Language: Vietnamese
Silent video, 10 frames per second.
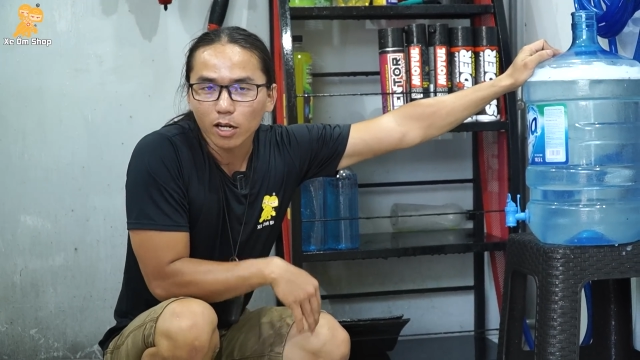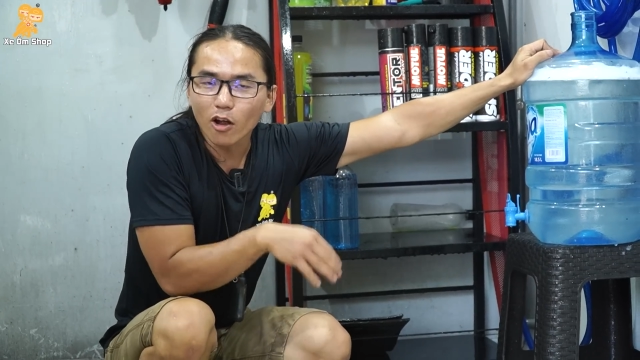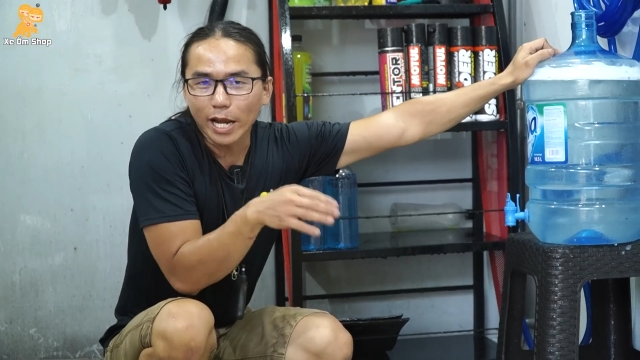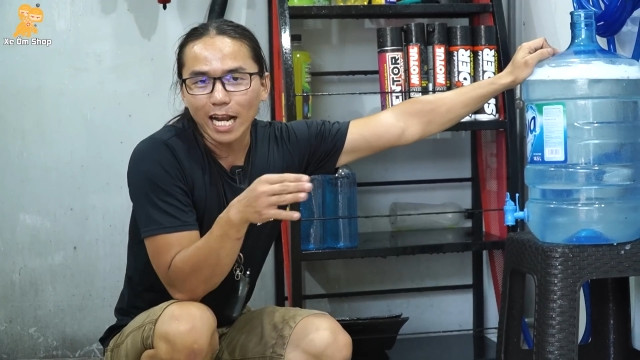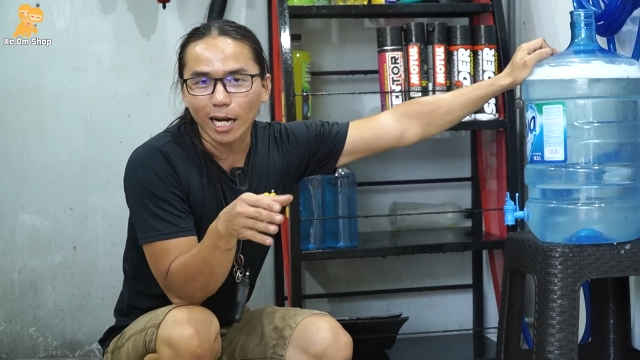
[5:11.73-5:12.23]

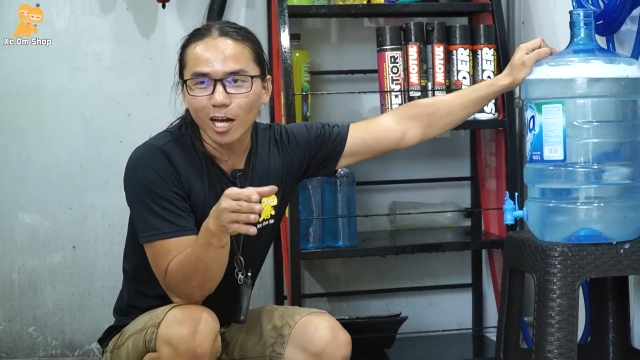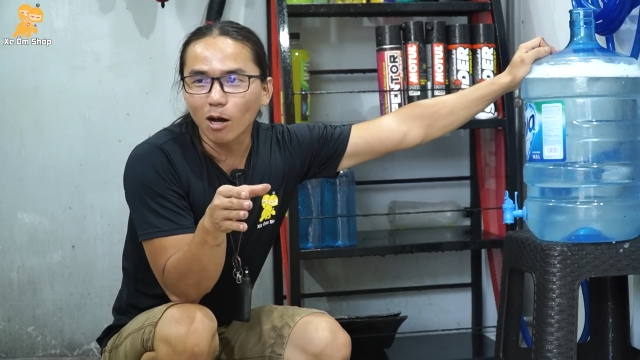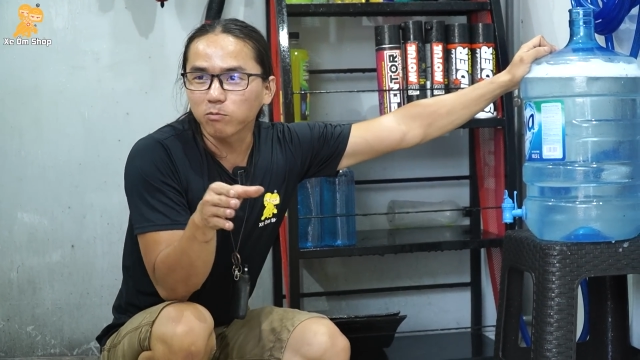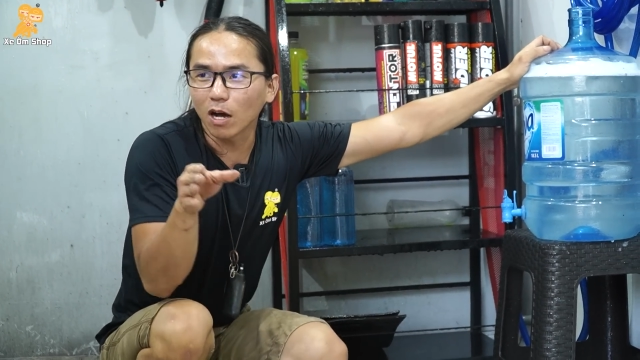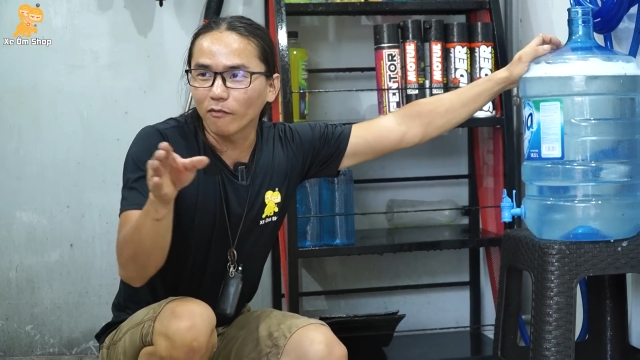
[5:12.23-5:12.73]
Có nghĩa là nó
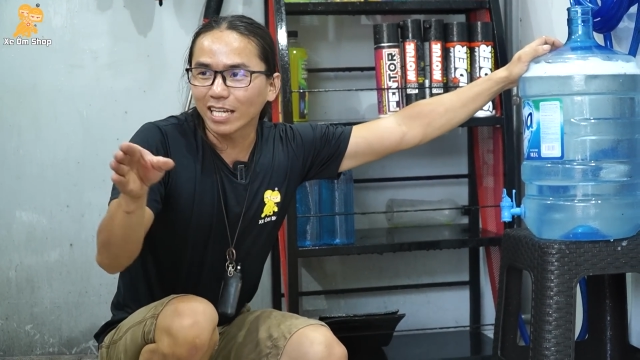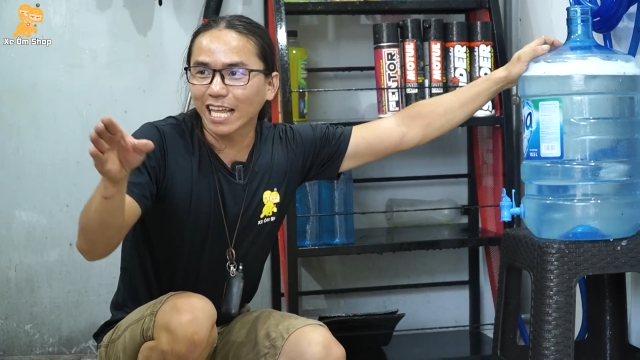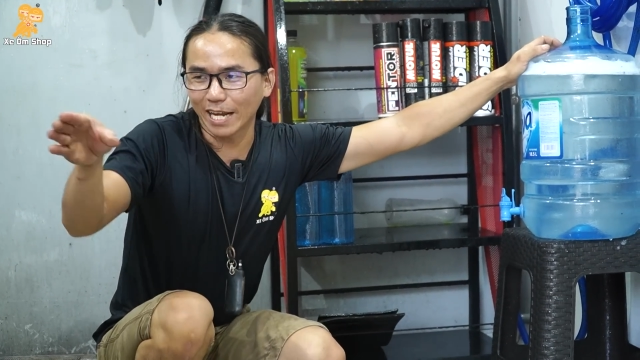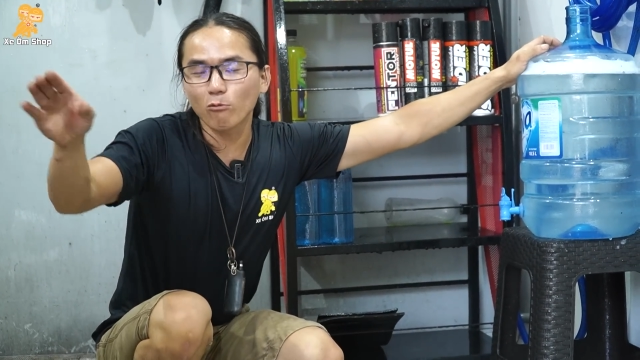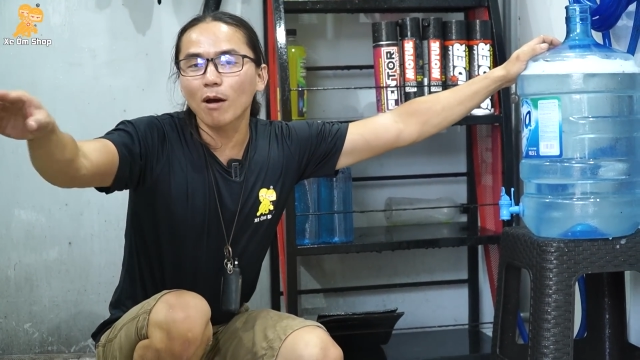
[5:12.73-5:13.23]
không cần phải
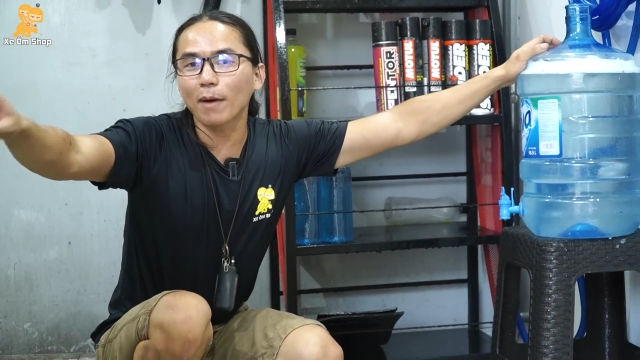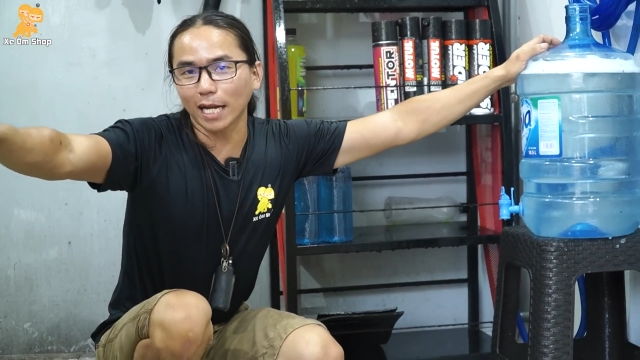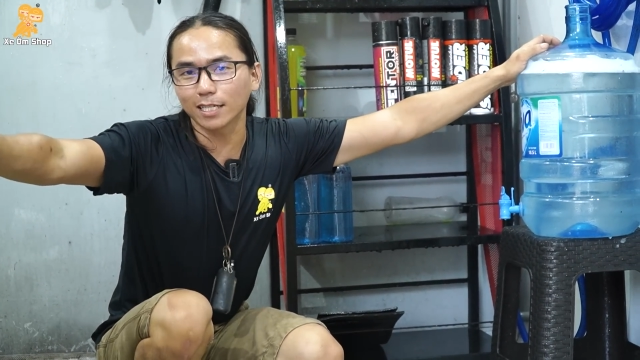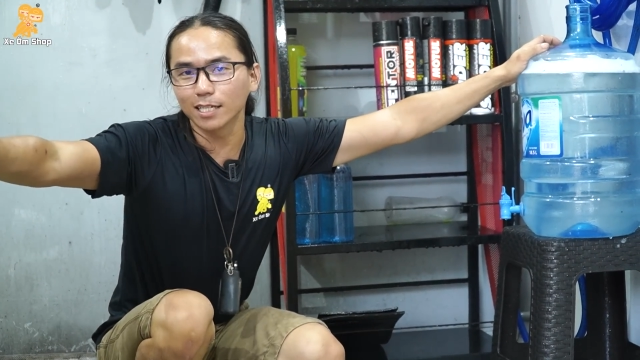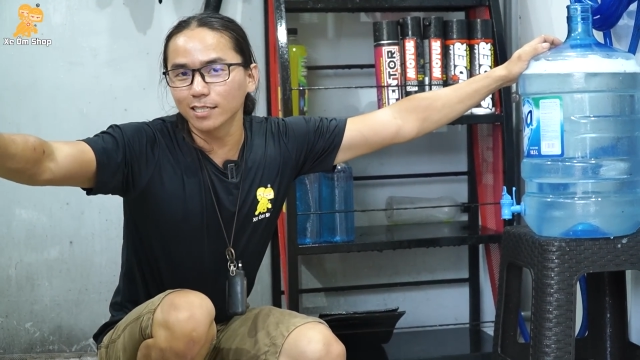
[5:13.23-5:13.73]
tẩy quá
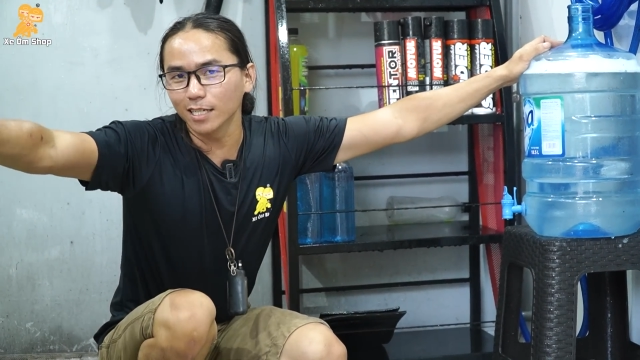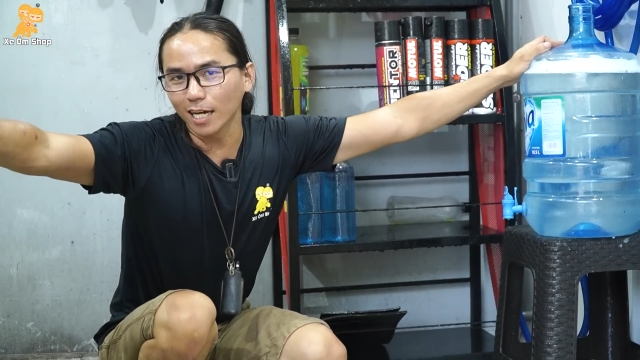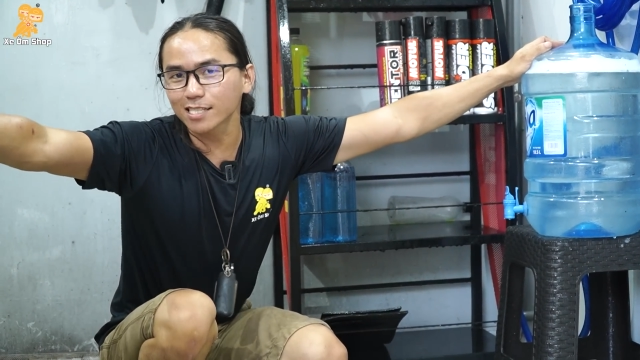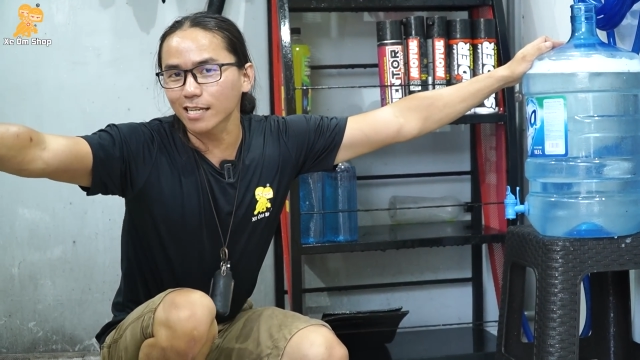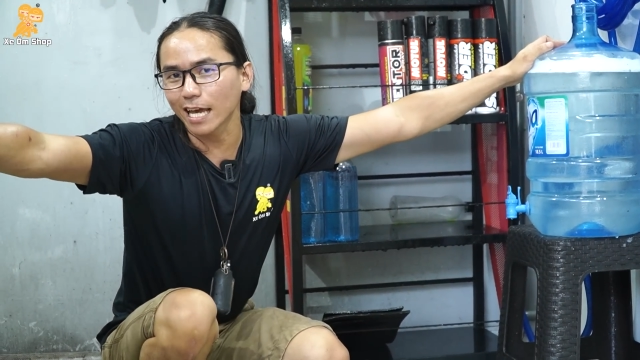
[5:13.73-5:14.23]
mạnh như
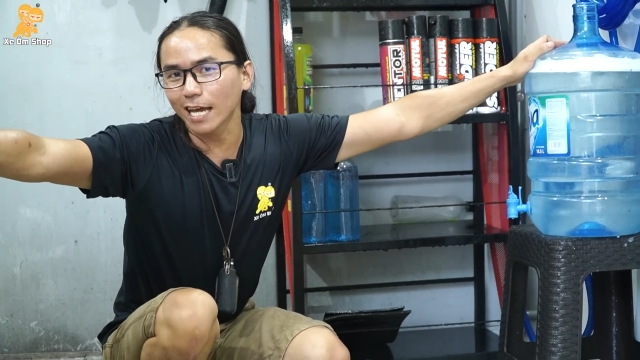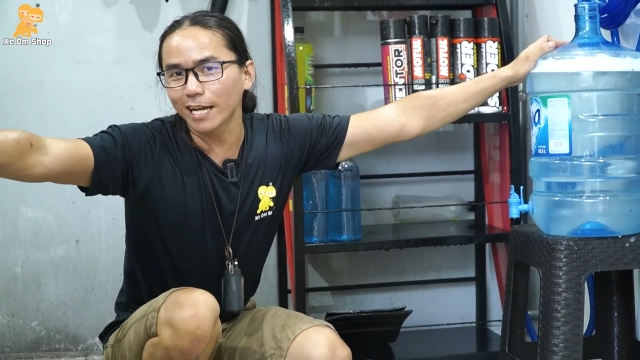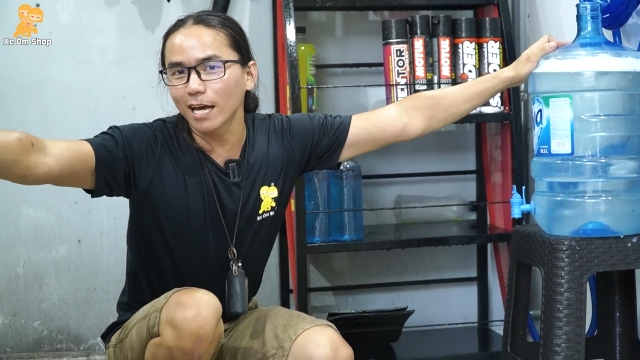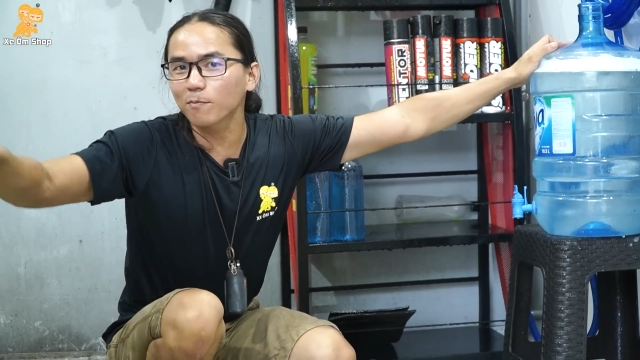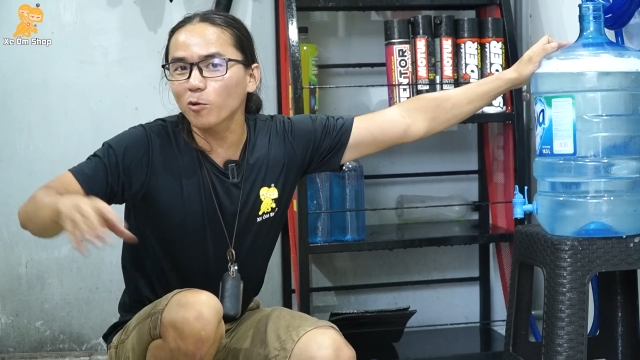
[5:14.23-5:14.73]
những cái xe
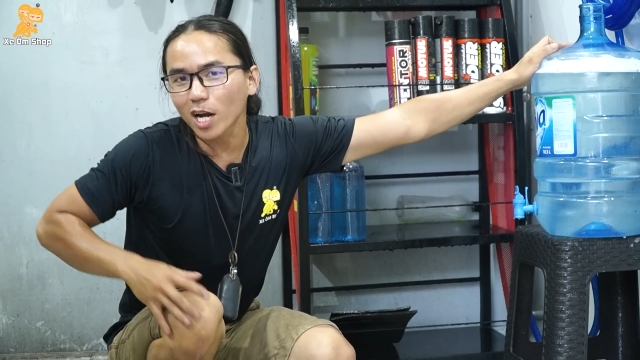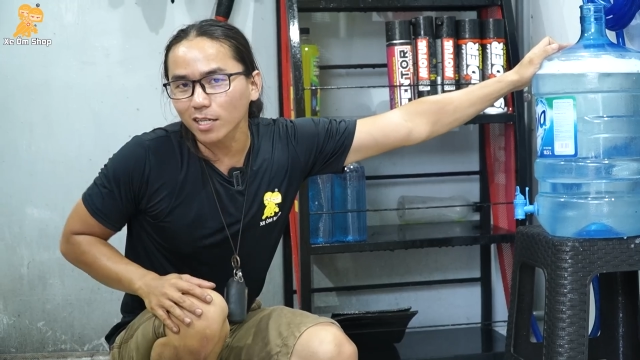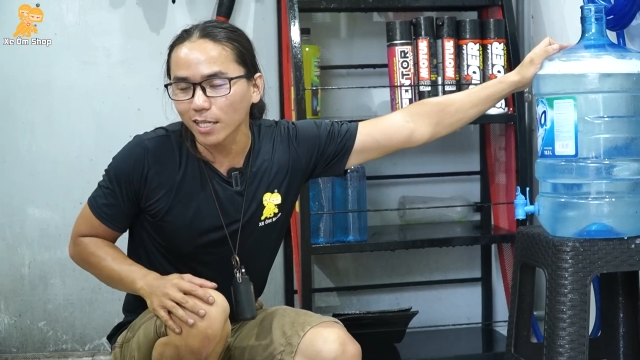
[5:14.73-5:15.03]
đi upgrade.